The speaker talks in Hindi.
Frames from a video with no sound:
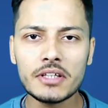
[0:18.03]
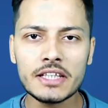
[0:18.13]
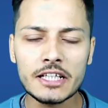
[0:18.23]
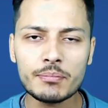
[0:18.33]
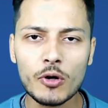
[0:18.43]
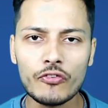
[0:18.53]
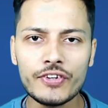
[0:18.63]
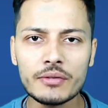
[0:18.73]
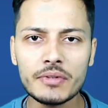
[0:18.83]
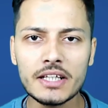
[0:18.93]
हमने नेट
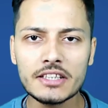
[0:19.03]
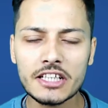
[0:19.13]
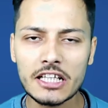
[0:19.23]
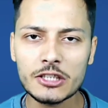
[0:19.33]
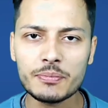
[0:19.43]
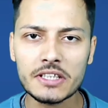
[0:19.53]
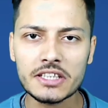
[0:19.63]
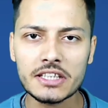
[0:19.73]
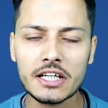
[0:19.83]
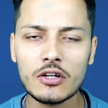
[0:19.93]
प्रॉफिट में 40
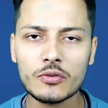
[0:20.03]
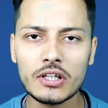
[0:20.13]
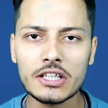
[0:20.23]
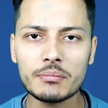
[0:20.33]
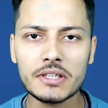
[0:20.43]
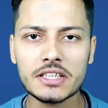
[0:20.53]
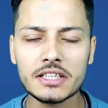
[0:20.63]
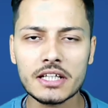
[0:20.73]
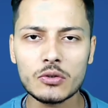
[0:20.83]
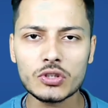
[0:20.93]
परसेंट का और 20
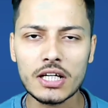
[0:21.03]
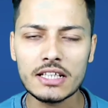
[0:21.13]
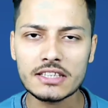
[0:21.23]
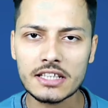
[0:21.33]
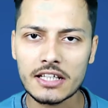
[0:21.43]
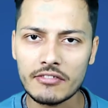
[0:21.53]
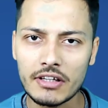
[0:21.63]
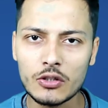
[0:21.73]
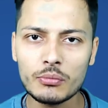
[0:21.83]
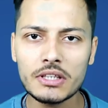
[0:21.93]
परसेंट का उछाल इसके
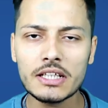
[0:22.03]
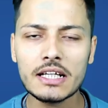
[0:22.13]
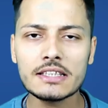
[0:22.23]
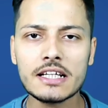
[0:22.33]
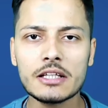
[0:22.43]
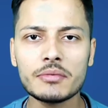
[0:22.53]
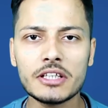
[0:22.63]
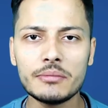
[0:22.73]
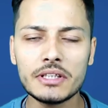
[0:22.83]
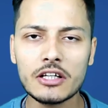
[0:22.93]
रेवेन्यू में दिखा है साथ में
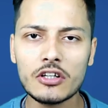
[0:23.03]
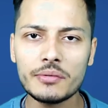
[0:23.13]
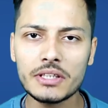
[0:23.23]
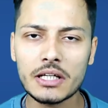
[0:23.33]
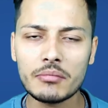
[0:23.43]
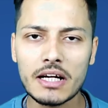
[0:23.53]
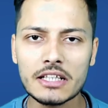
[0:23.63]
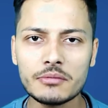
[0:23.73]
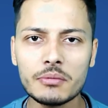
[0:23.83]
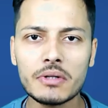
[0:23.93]
इविटा और इविटा
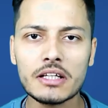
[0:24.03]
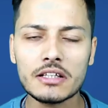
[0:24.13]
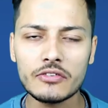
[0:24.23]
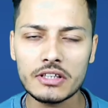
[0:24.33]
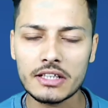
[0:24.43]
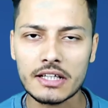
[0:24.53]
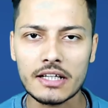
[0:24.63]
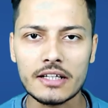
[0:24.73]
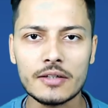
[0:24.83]
मार्जिन भी बढ़ते हुए दिखा